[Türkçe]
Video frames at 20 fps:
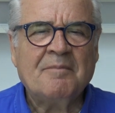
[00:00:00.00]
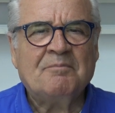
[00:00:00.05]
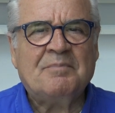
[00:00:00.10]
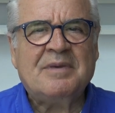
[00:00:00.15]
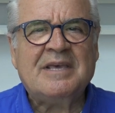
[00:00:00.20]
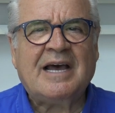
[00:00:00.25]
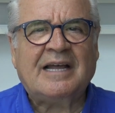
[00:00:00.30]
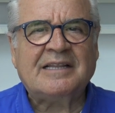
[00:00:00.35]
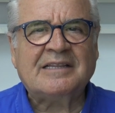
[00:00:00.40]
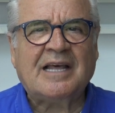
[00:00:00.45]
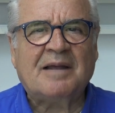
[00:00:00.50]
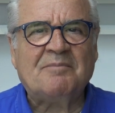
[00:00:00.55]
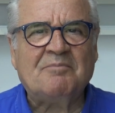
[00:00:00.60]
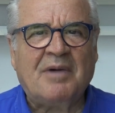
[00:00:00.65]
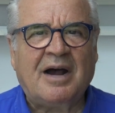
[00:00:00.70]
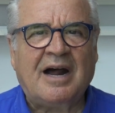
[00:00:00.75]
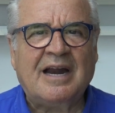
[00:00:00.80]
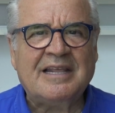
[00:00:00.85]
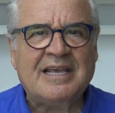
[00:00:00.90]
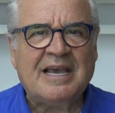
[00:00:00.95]
Bir yandan
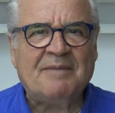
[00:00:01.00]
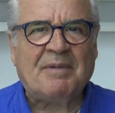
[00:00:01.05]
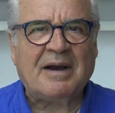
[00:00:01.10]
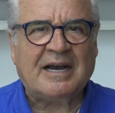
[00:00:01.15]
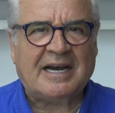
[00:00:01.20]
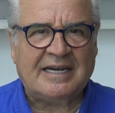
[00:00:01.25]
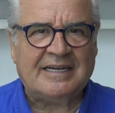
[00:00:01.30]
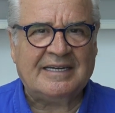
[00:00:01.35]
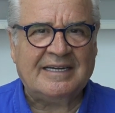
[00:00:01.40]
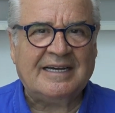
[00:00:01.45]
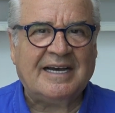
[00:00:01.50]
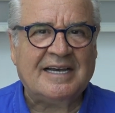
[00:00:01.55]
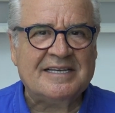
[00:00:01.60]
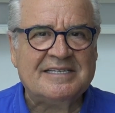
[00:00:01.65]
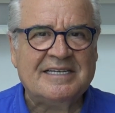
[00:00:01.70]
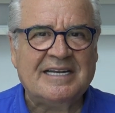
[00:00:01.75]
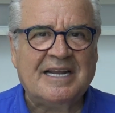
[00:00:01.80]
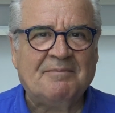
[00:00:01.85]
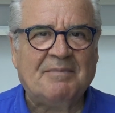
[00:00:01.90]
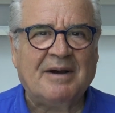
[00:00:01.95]
Maliye Bakanı,
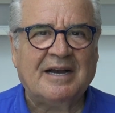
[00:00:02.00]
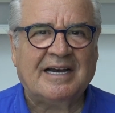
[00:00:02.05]
Hazine